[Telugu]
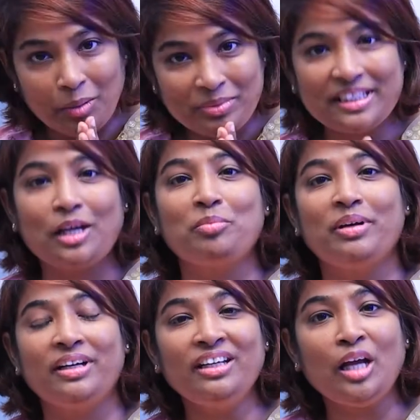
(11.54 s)
నమస్కారం
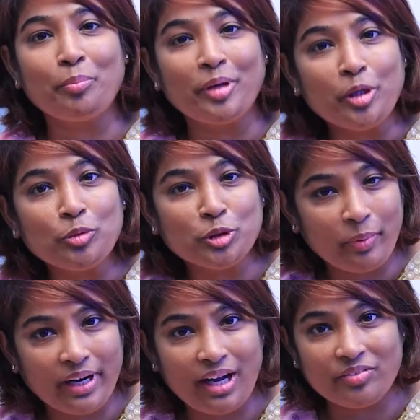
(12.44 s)
అండి నా పేరు పుష్ప
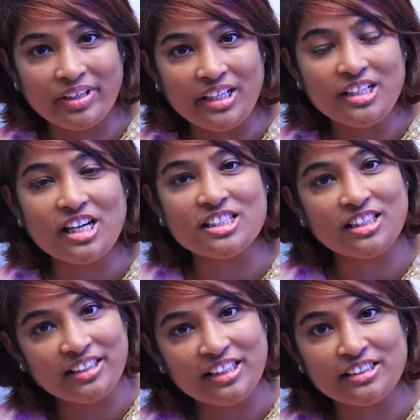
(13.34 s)
రాఘవేణి
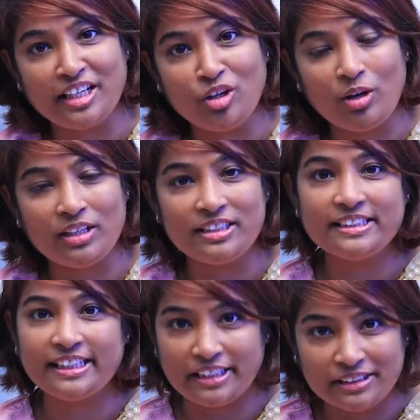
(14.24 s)
కన్సల్టెంట్
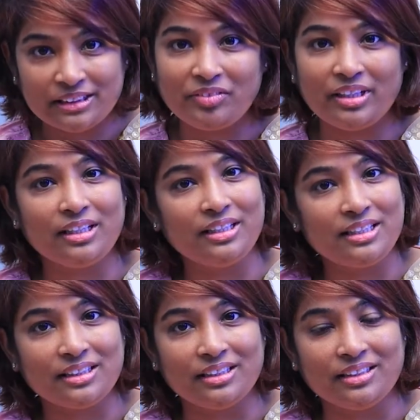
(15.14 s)
సైకాలజిస్ట్ అట్ రిక్షా
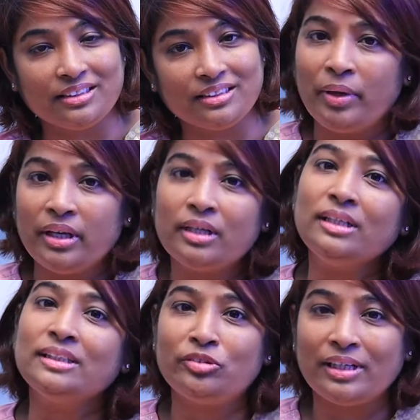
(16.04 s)
ఫెర్టిలిటీ సెంటర్ మనకి
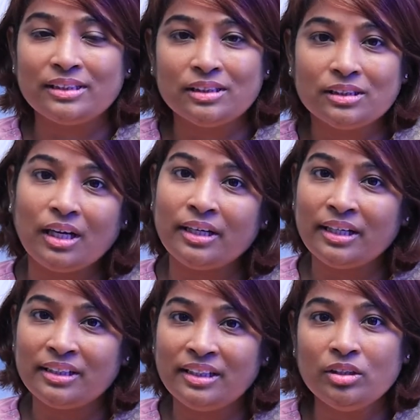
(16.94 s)
స్ట్రెస్
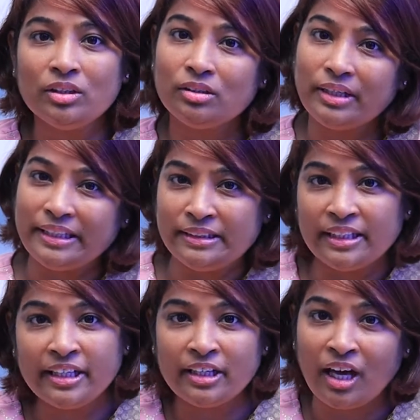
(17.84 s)
అనేది
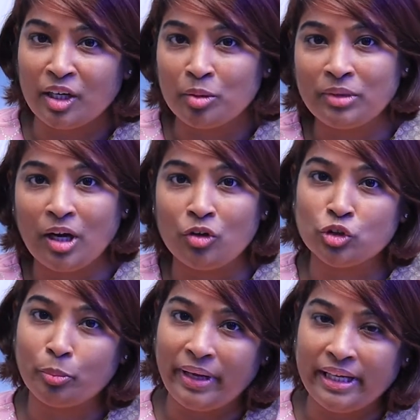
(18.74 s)
ఇద్దరికి కారణం
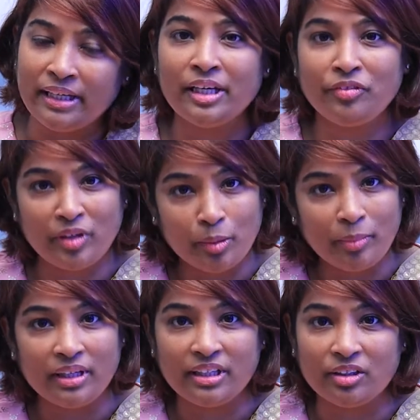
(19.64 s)
కావచ్చు మెయిల్కి
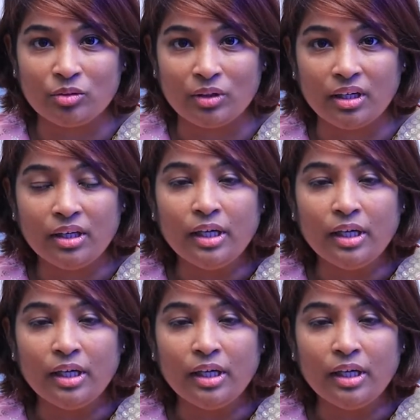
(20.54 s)
ఫీమేల్కి కూడా